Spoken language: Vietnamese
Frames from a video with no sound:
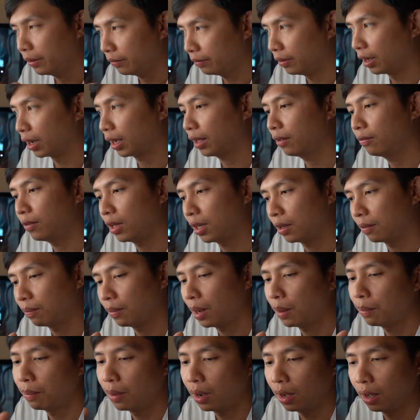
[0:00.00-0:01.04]
về cái việc
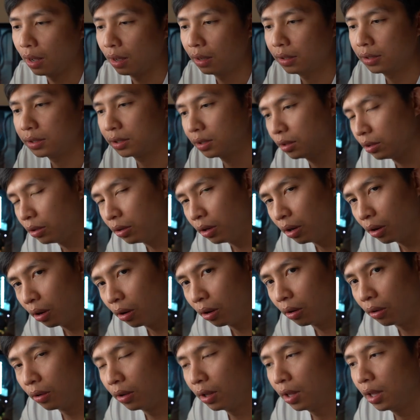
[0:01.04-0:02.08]
mà mở studio
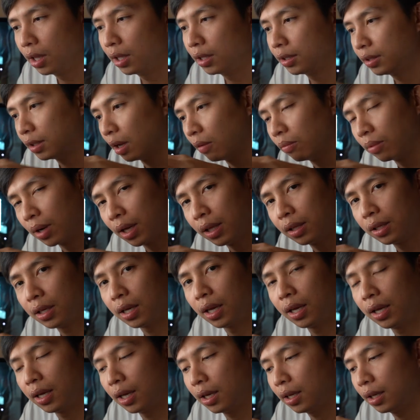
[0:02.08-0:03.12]
trong cái
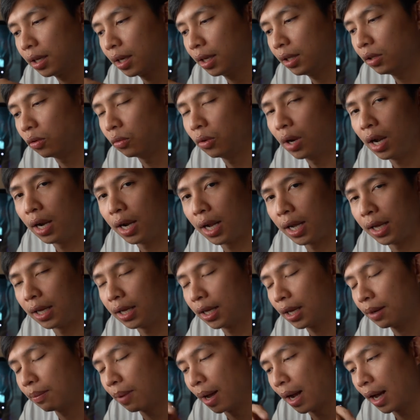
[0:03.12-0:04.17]
cái cái cái chủ đề này
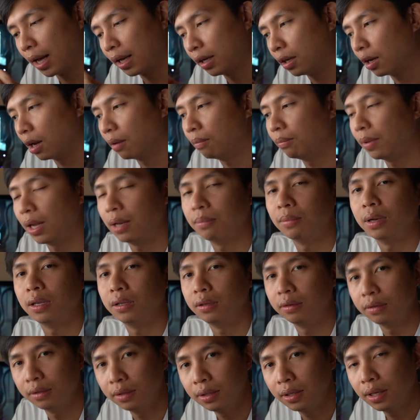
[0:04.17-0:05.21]
các bạn hãy comment bên
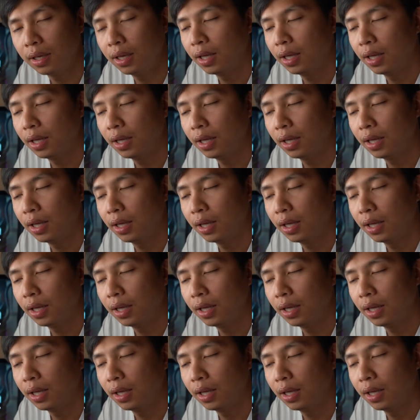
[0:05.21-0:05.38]
dưới